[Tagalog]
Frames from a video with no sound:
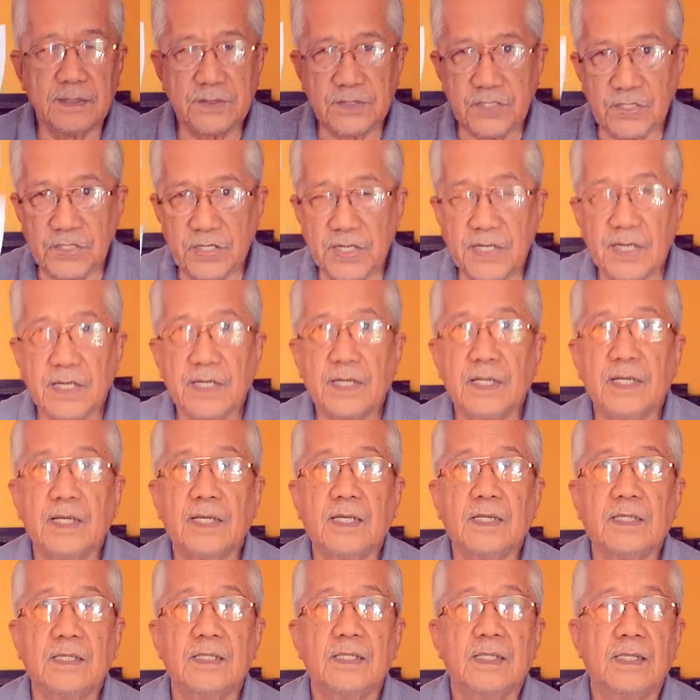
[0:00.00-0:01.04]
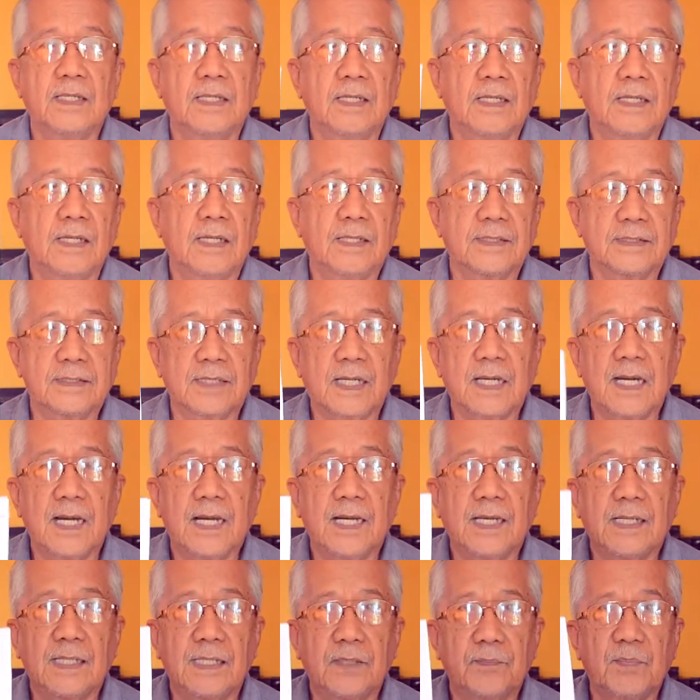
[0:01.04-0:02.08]
Generic, at
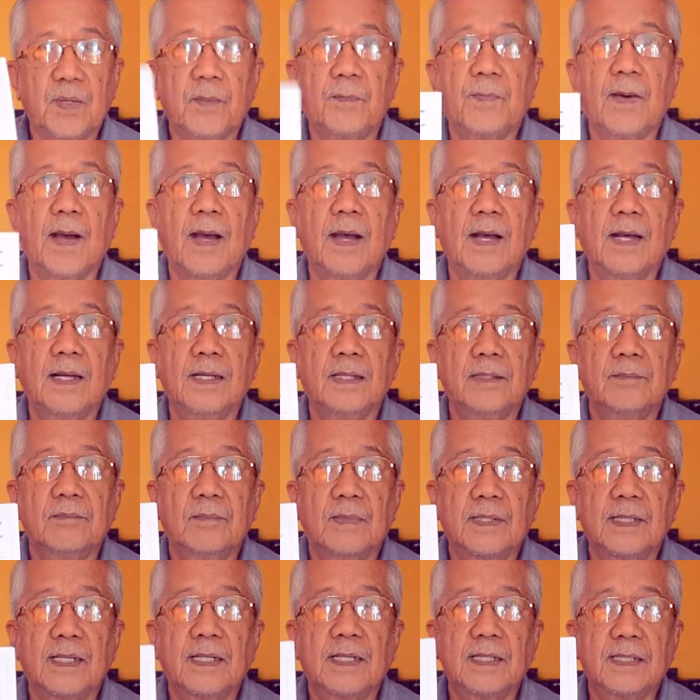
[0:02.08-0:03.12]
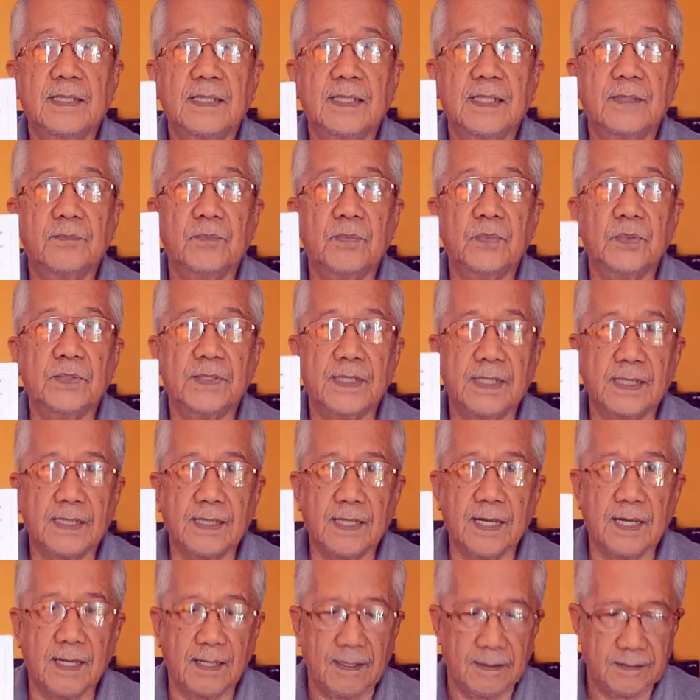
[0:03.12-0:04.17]
saka iba pang malalaking
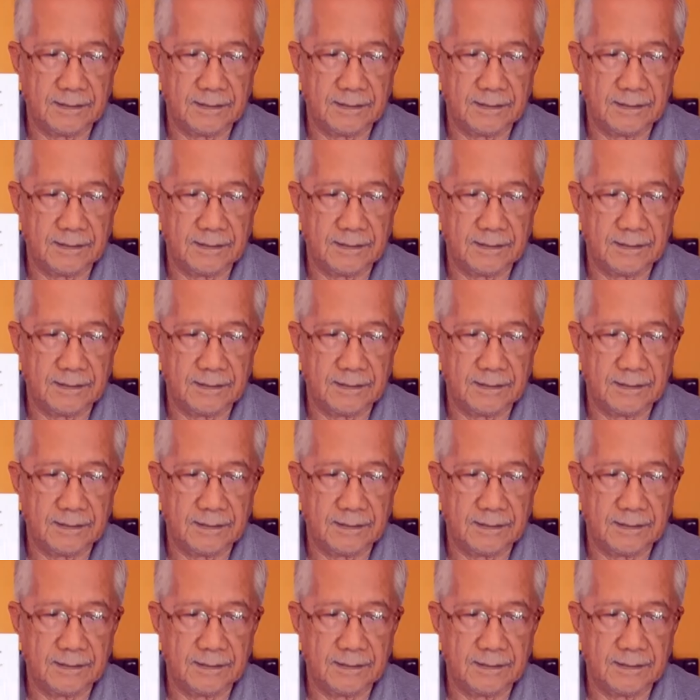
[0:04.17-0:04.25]
butika.